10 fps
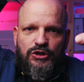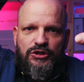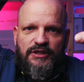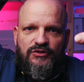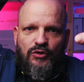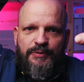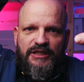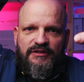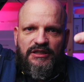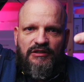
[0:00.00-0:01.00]
das
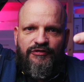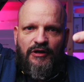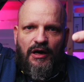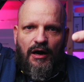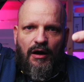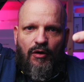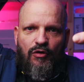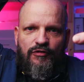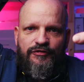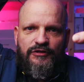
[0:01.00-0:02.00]
Objektiv
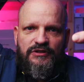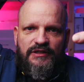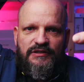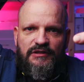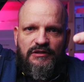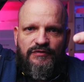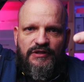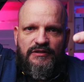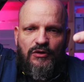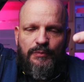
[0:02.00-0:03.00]
auf das
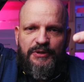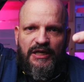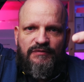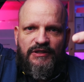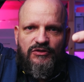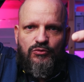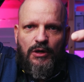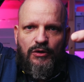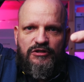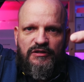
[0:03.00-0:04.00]
gewisse Objekt, was du
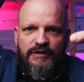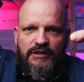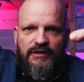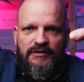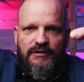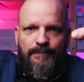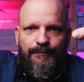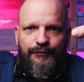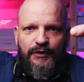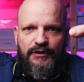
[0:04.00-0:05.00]
ausgewählt hast.
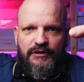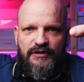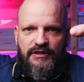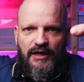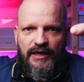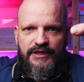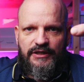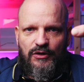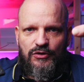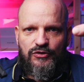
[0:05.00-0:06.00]
Das
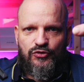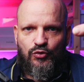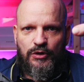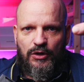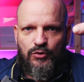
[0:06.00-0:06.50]
gleiche auch so nach